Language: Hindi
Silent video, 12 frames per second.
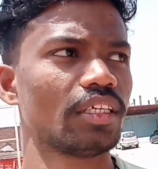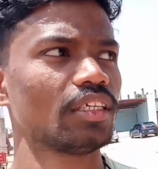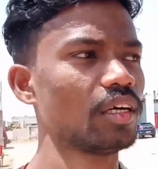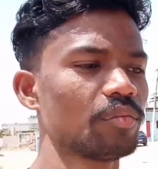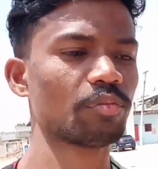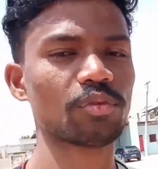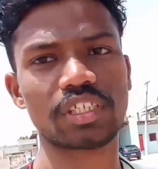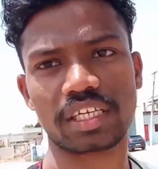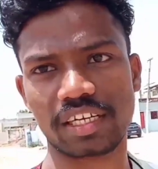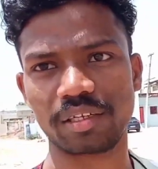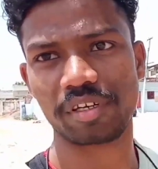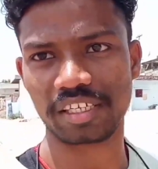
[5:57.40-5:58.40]
तो यार
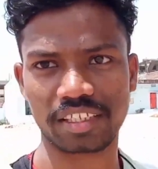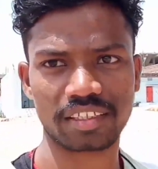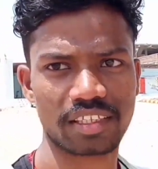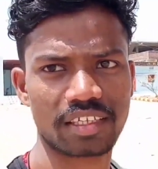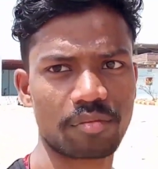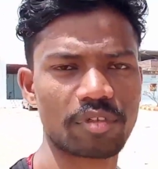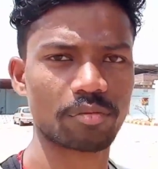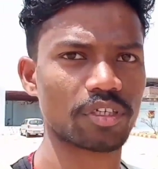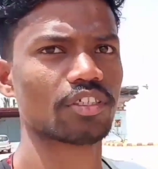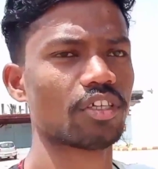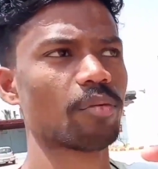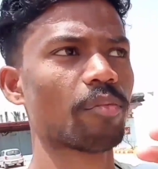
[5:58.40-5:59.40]
पूरे है यहाँ इधर
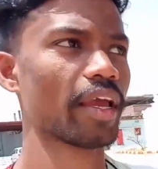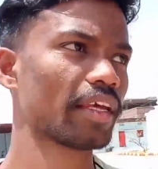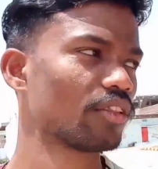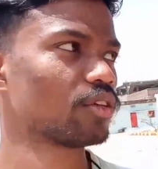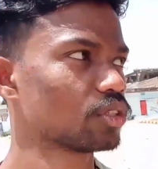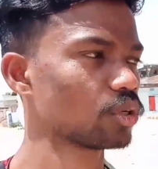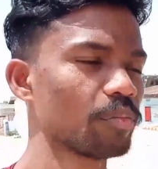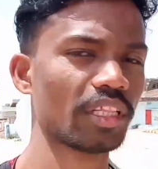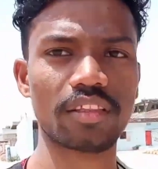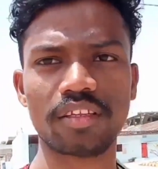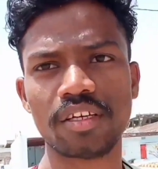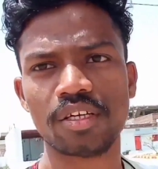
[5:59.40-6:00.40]
का तो
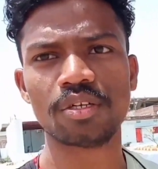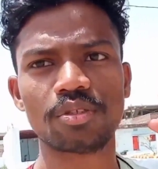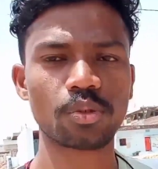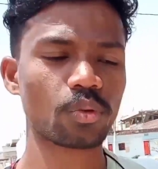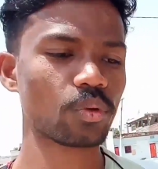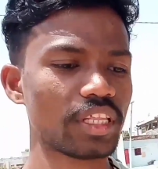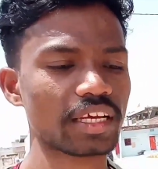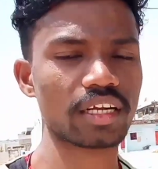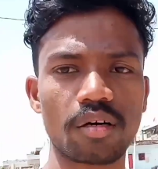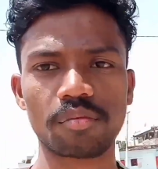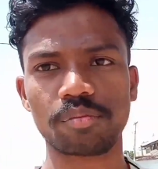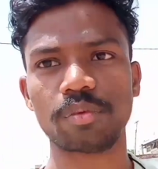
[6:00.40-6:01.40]
अभी तो
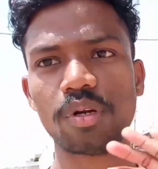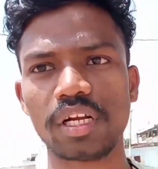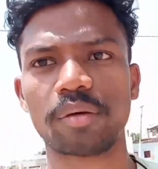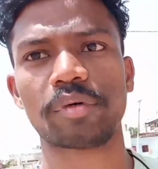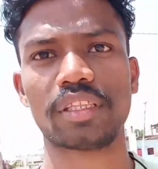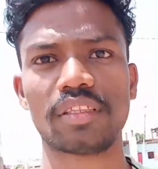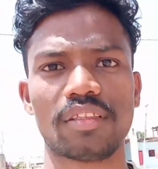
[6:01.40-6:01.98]
अच्छे लग रहा है अभी का